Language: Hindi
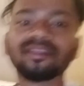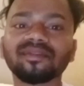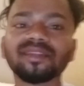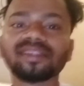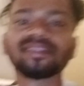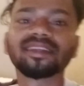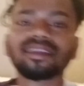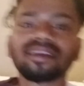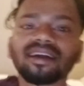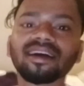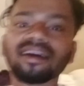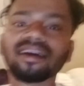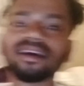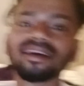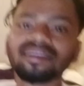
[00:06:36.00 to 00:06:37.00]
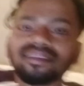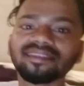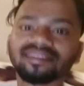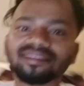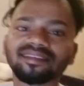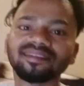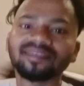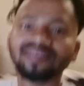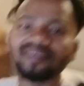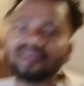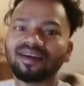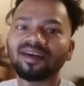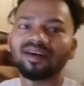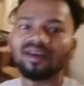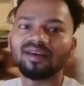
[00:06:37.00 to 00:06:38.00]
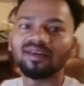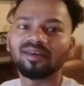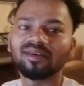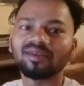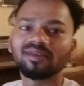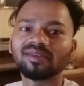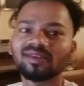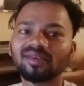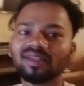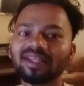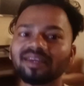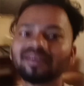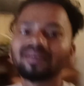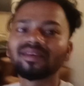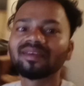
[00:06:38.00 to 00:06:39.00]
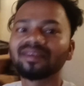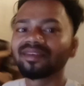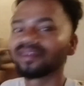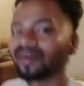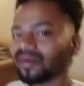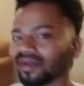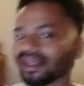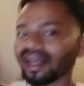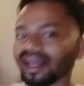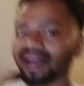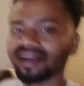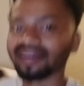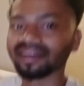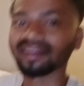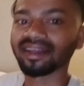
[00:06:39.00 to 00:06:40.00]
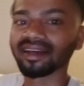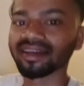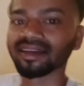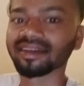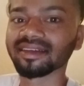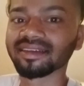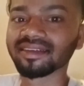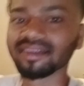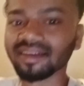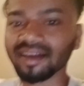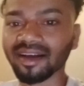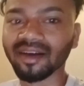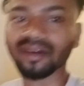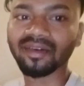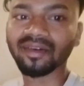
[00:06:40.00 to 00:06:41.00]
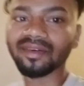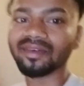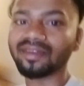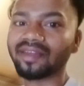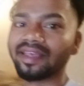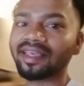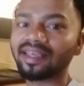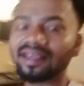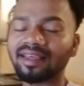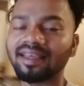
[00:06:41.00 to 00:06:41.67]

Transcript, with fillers: बिस्तर का हाल और उसको देखो और क्या कर रहा है और एक